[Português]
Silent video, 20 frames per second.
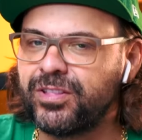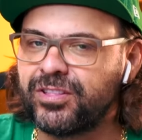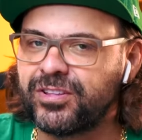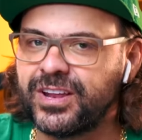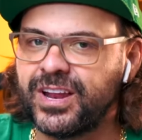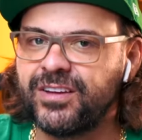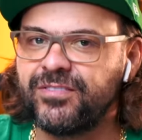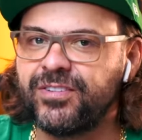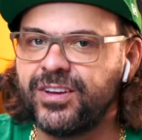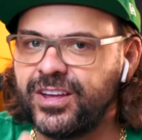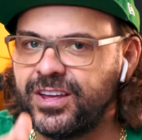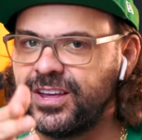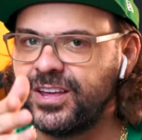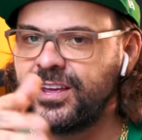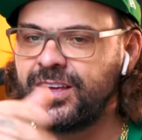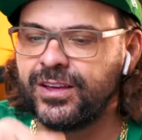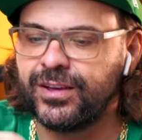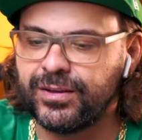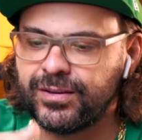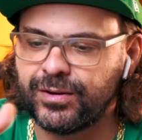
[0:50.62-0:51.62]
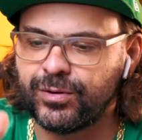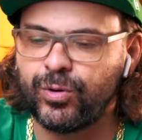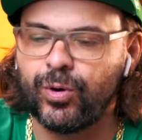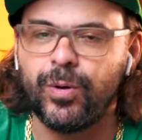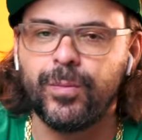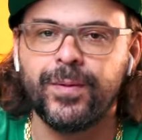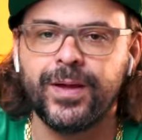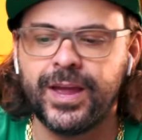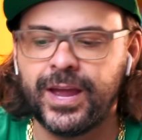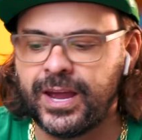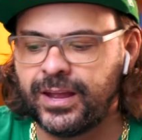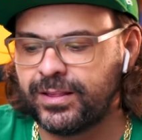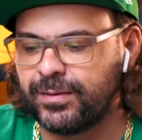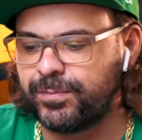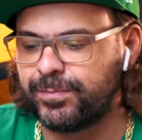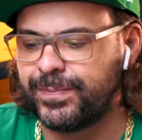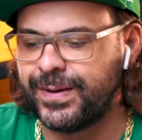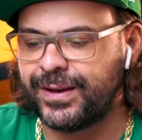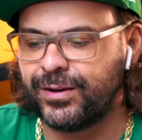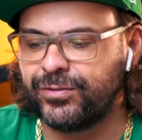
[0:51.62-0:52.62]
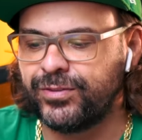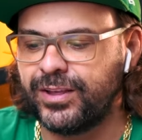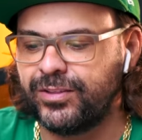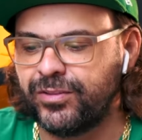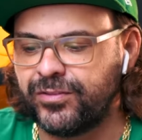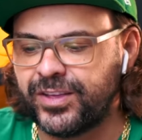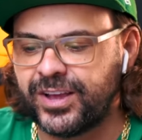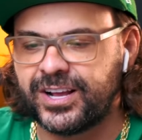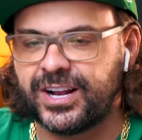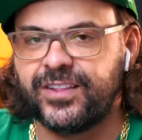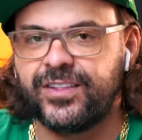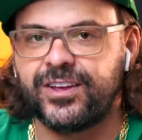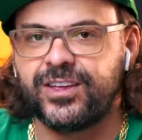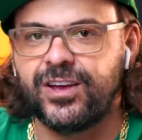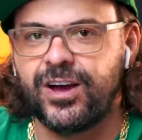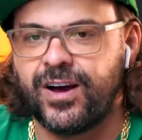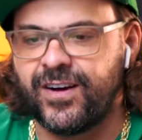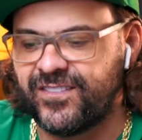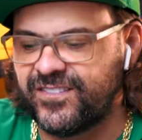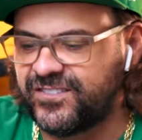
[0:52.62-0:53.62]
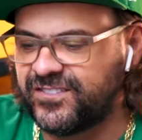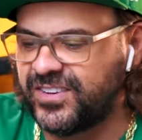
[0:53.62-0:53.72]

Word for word: Se inscreve aí, comenta, pega o dedo no teclado aqui, ó.